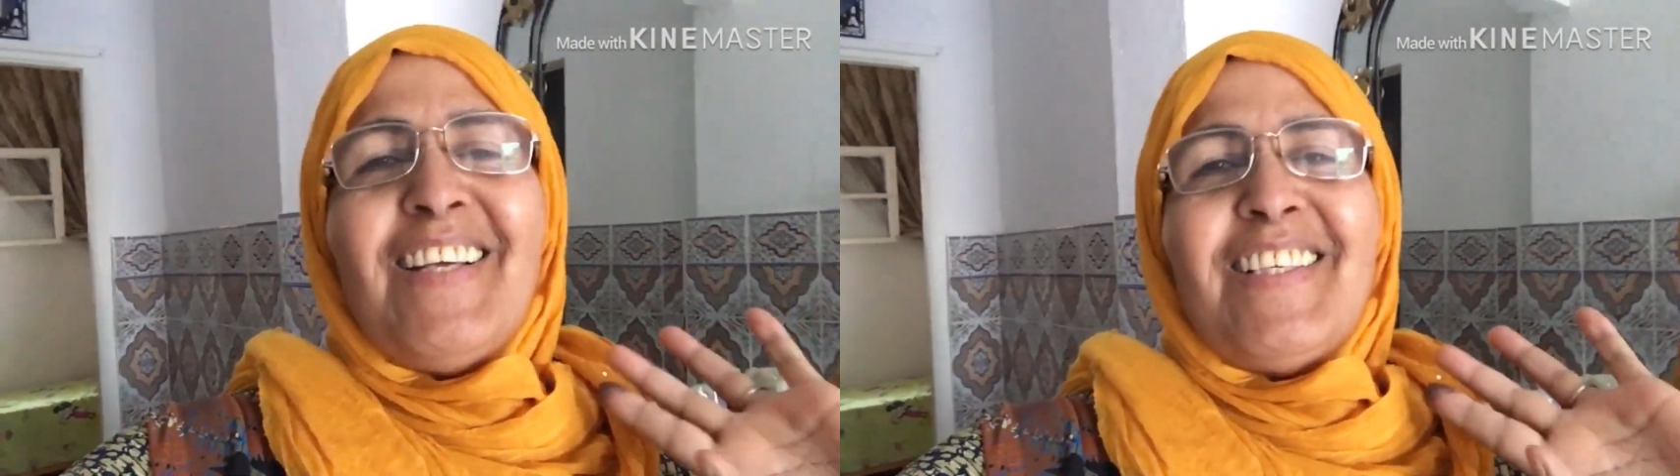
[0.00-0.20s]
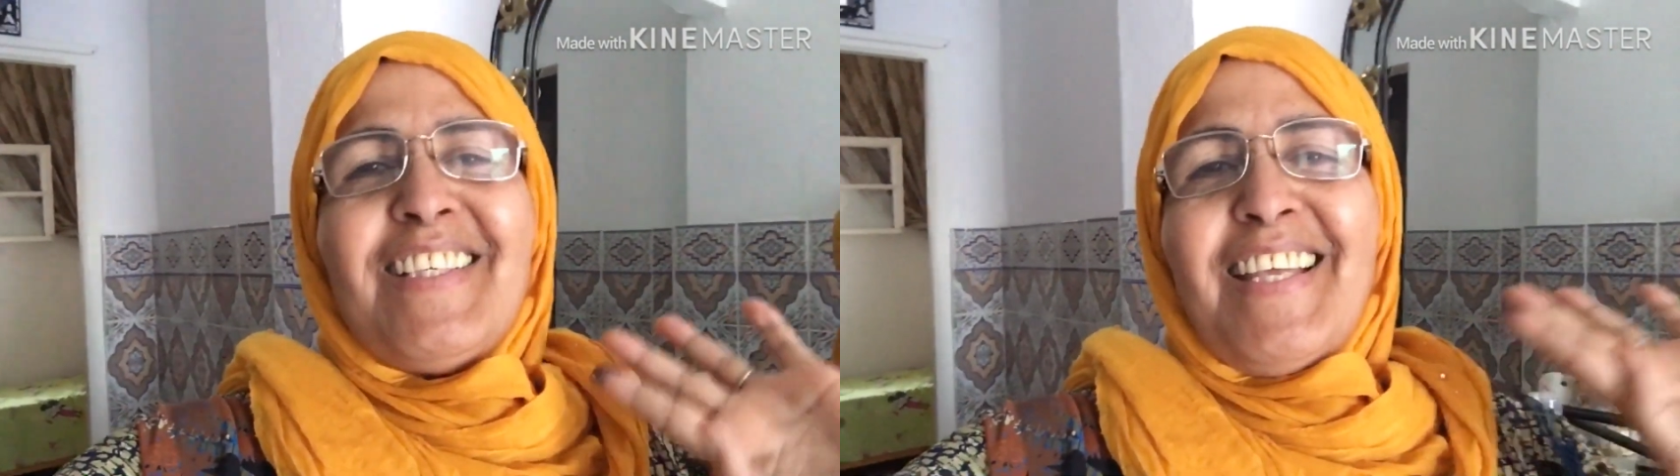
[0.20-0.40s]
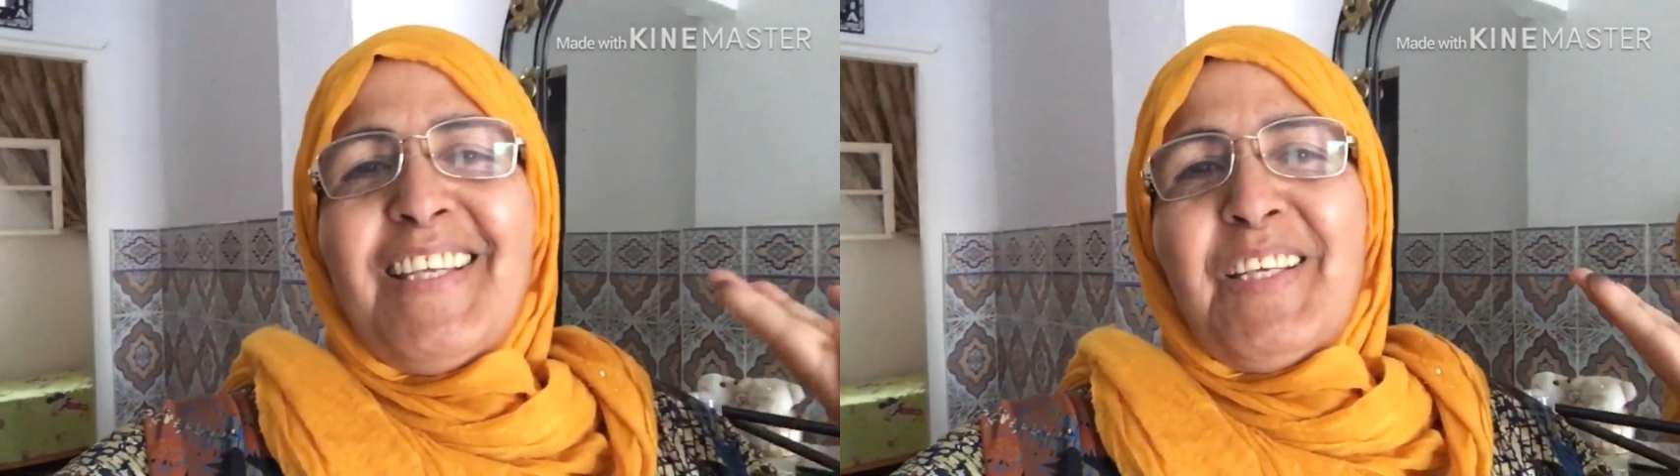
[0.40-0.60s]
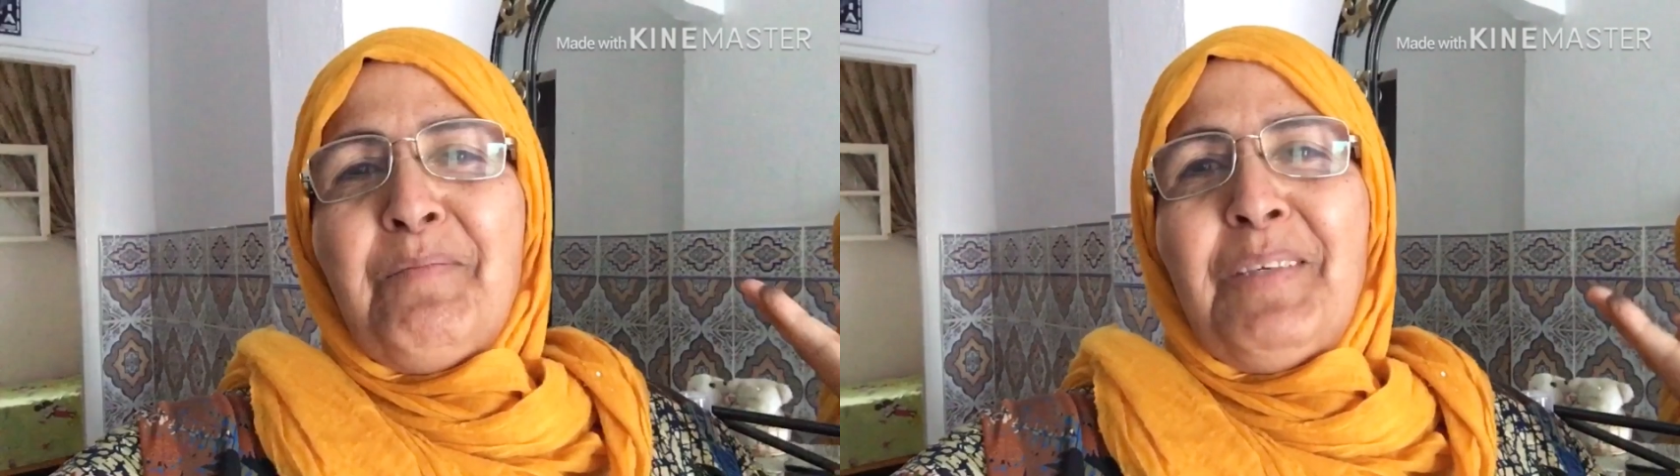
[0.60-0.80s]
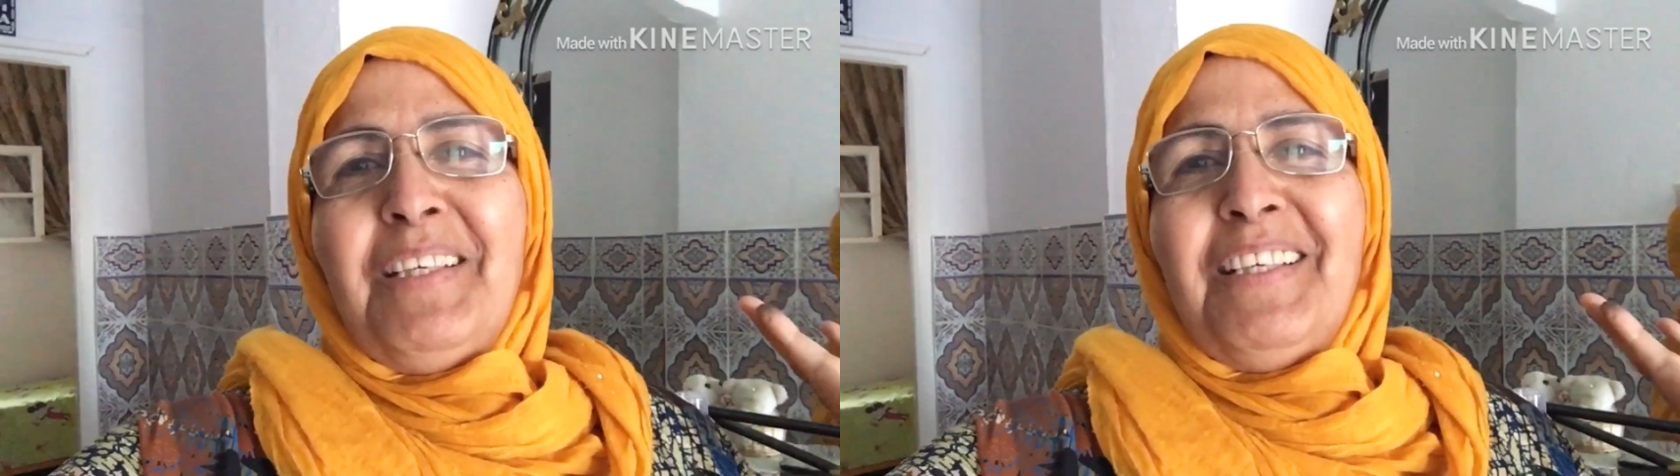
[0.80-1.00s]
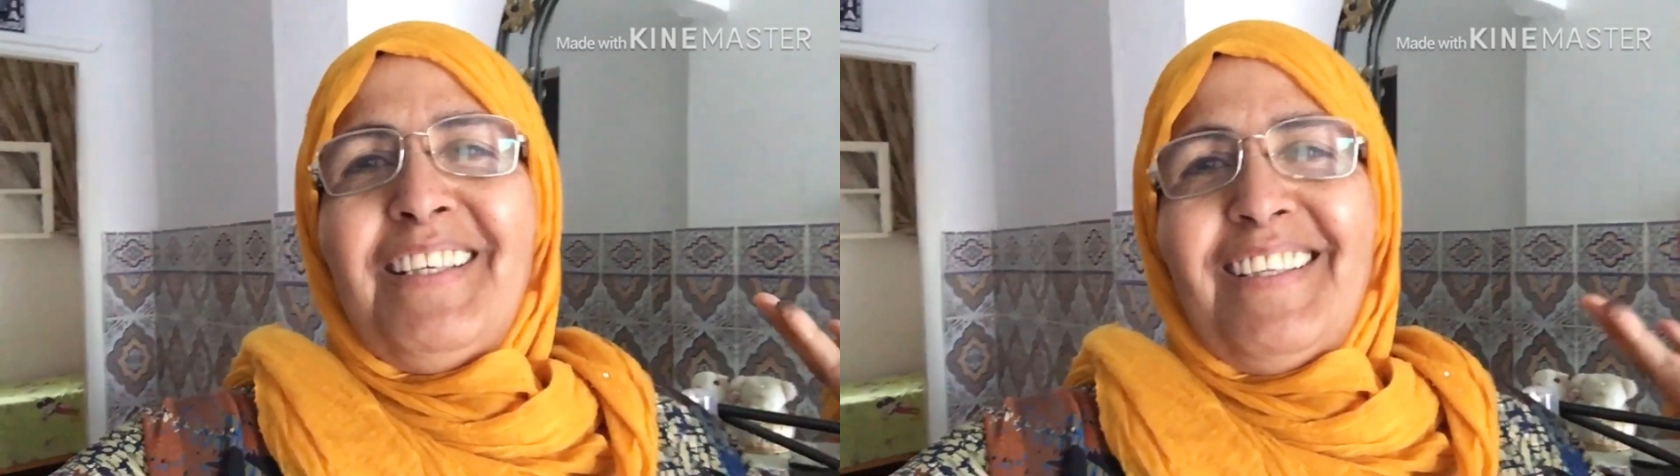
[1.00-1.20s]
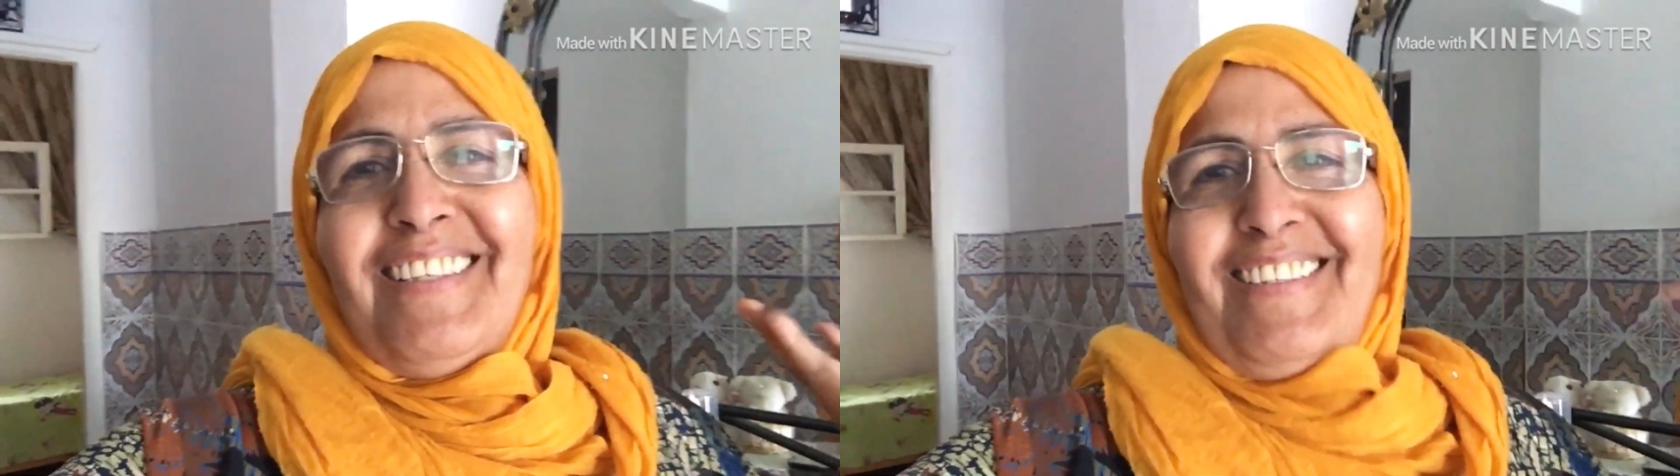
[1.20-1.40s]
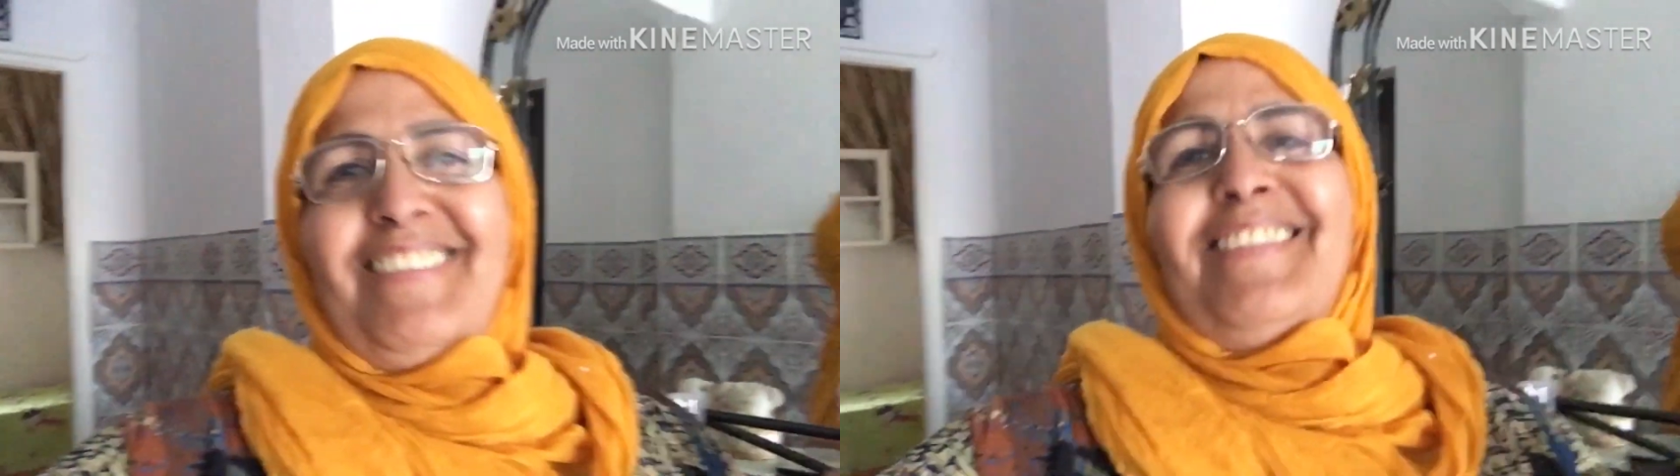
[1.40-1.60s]
شيء
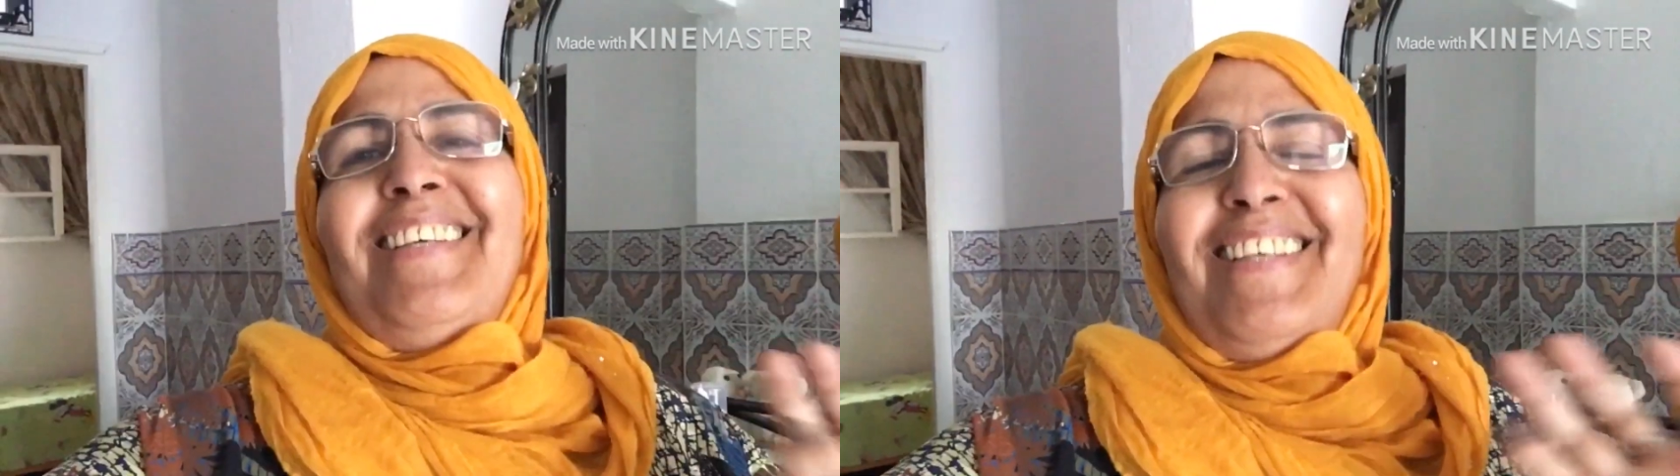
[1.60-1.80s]
كبير